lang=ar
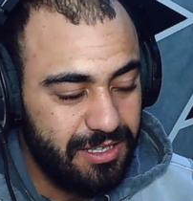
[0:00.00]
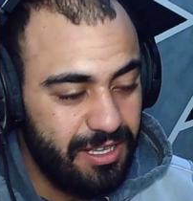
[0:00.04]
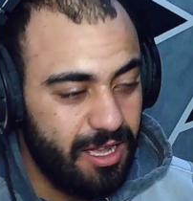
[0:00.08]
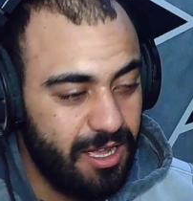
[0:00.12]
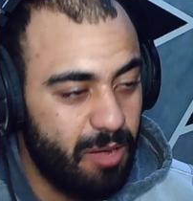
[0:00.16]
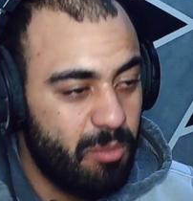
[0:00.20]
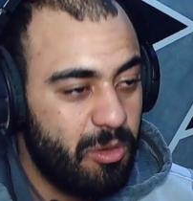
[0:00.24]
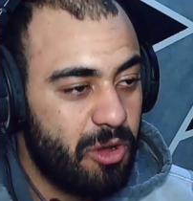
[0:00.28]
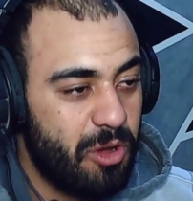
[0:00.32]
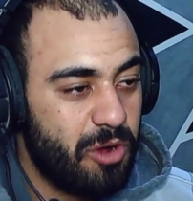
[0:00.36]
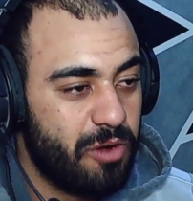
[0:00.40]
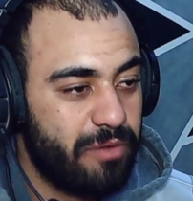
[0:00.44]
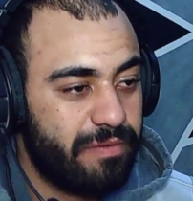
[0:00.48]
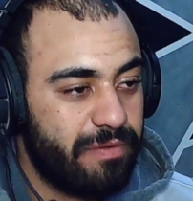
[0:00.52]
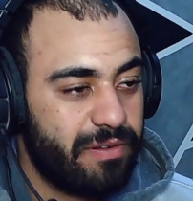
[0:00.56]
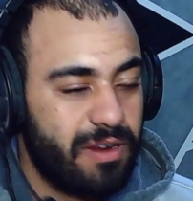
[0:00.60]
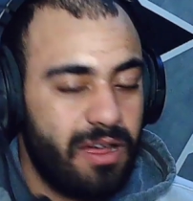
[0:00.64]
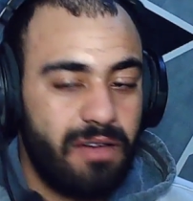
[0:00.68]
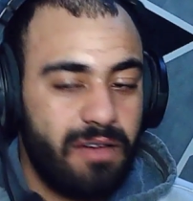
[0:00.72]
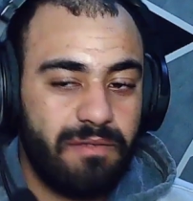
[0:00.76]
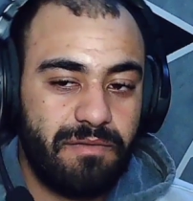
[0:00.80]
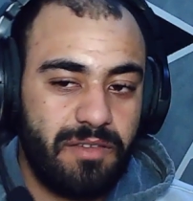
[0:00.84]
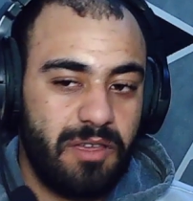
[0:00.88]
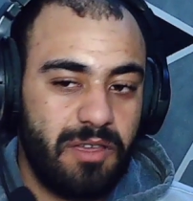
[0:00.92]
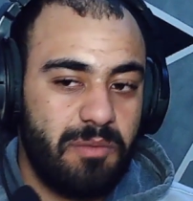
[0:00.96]
اما
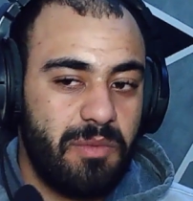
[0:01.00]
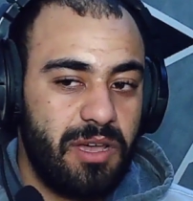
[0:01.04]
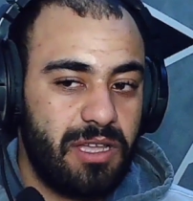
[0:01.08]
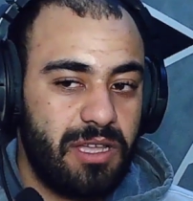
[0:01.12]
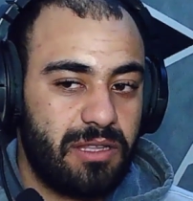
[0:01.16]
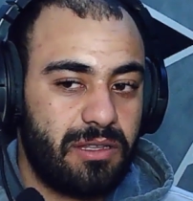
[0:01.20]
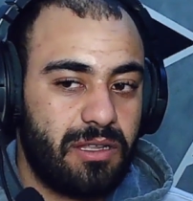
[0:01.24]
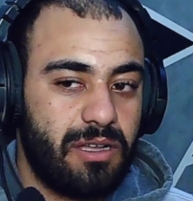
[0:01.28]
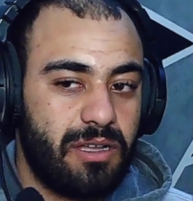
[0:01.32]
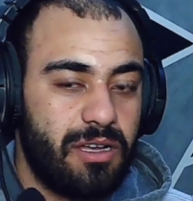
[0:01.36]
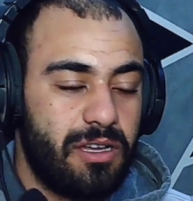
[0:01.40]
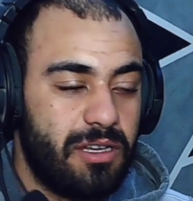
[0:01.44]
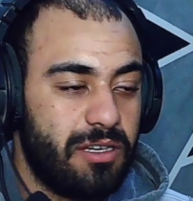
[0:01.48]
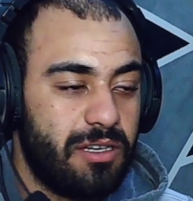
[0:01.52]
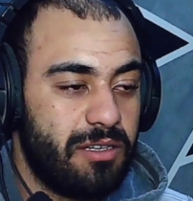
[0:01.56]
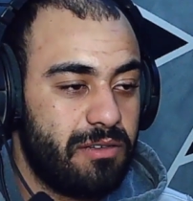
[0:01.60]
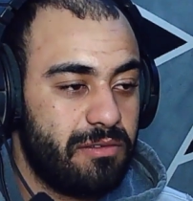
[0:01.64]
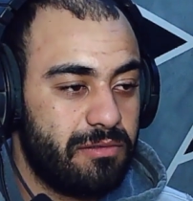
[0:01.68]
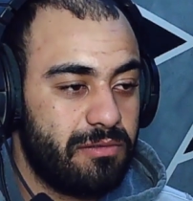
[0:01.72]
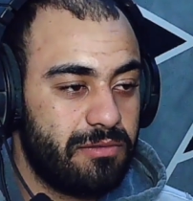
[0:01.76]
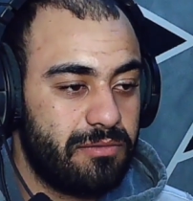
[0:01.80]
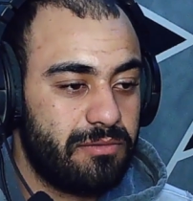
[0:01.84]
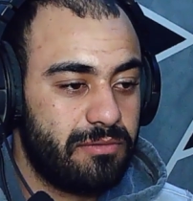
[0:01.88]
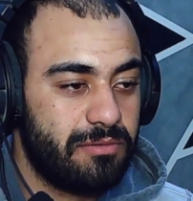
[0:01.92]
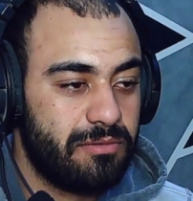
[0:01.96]
الرفران فيه ما يتقال
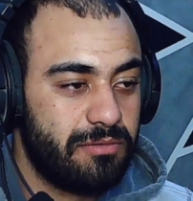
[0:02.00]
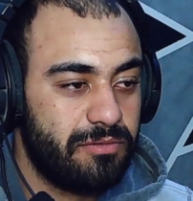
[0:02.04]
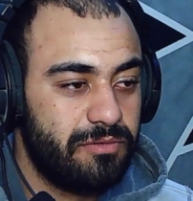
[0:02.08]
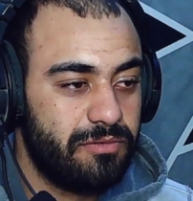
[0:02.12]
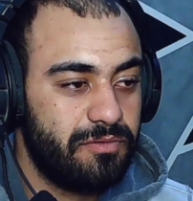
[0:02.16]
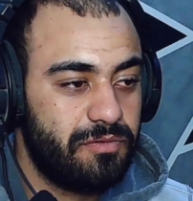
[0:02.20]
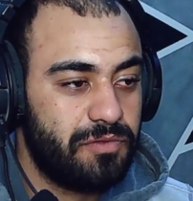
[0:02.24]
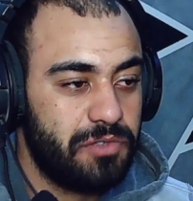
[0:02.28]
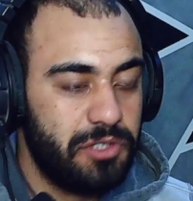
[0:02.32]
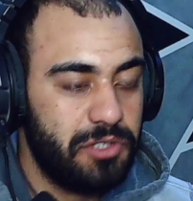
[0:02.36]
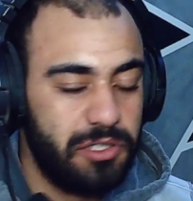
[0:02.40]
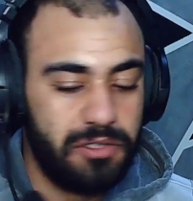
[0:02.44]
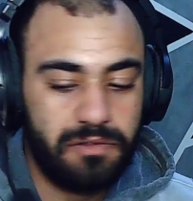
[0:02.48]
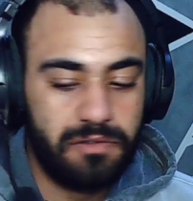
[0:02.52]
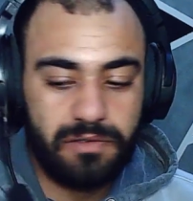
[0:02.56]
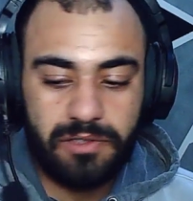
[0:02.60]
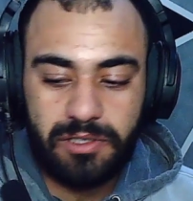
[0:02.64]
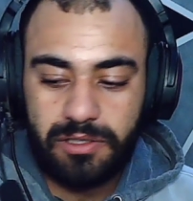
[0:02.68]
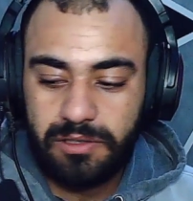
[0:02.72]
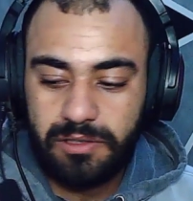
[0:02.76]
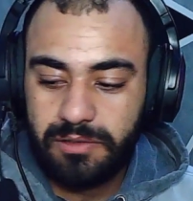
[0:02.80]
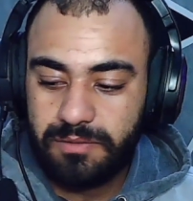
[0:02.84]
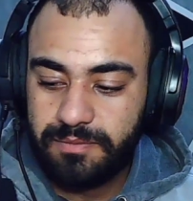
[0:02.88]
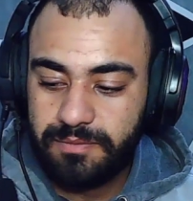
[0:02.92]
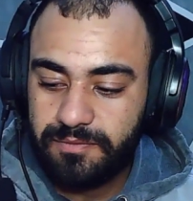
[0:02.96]
فيه
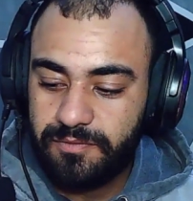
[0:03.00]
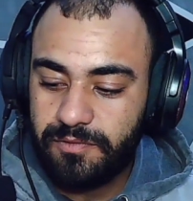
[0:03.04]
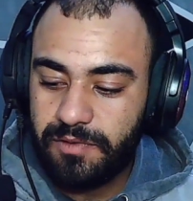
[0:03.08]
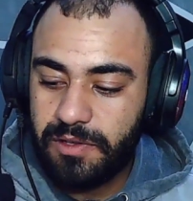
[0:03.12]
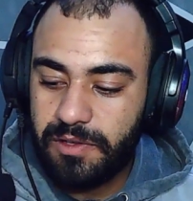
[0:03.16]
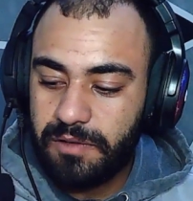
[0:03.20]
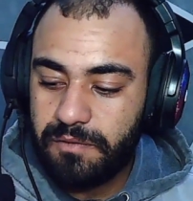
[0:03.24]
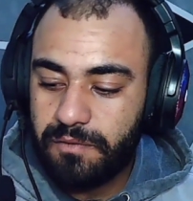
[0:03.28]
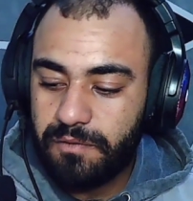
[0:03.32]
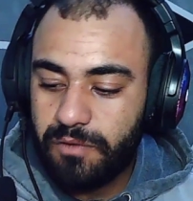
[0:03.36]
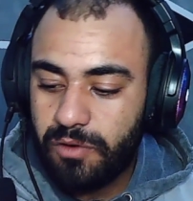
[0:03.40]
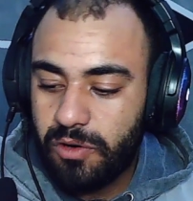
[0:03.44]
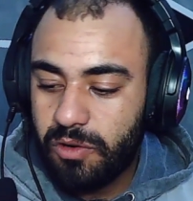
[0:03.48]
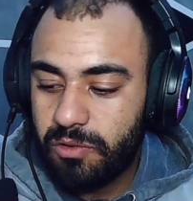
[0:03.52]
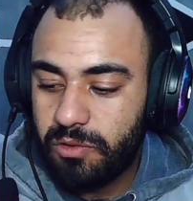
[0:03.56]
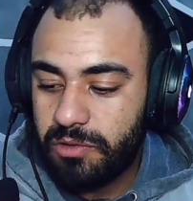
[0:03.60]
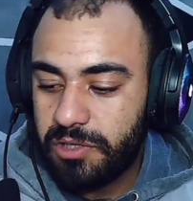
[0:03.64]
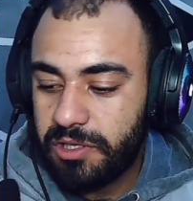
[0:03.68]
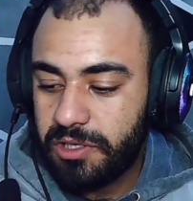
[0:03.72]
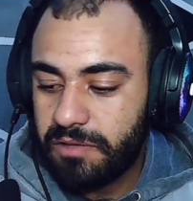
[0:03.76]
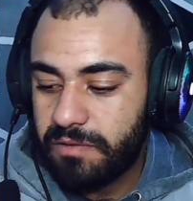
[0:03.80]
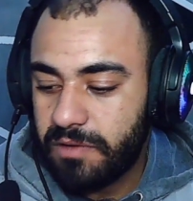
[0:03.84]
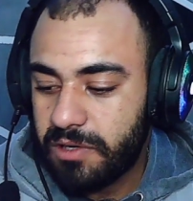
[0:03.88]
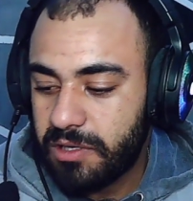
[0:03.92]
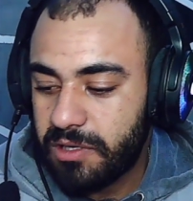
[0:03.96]
فيه في فلو
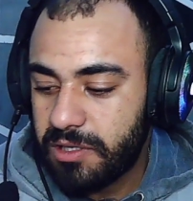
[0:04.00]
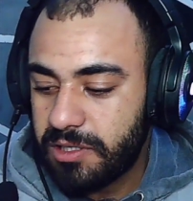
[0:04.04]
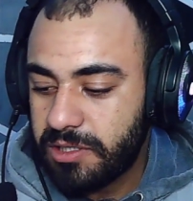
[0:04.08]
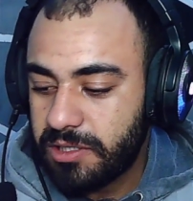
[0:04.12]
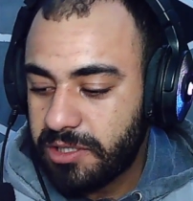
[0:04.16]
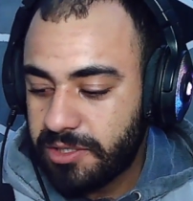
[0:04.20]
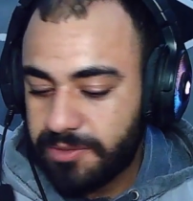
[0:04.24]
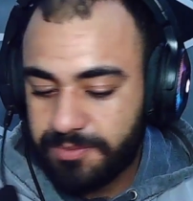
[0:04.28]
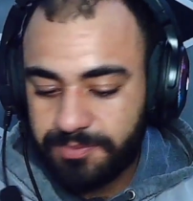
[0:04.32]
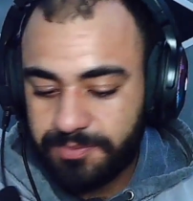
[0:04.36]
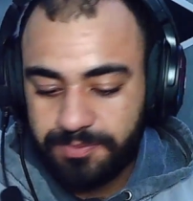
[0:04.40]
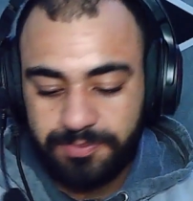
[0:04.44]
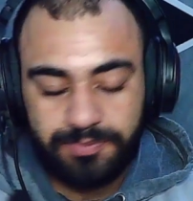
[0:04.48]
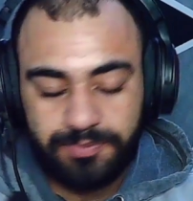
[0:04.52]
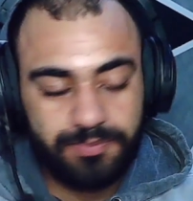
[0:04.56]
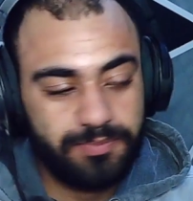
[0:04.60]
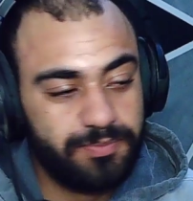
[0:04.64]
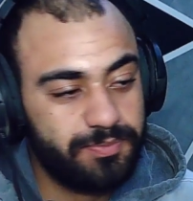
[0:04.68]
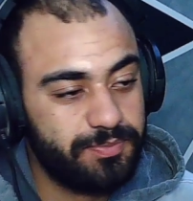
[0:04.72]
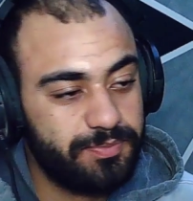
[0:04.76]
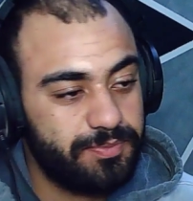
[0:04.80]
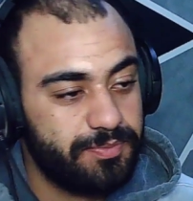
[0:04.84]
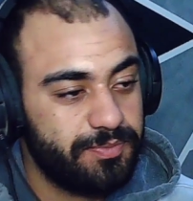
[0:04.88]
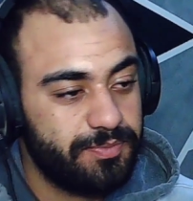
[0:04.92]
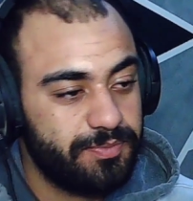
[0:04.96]
ينكب الراس البلاد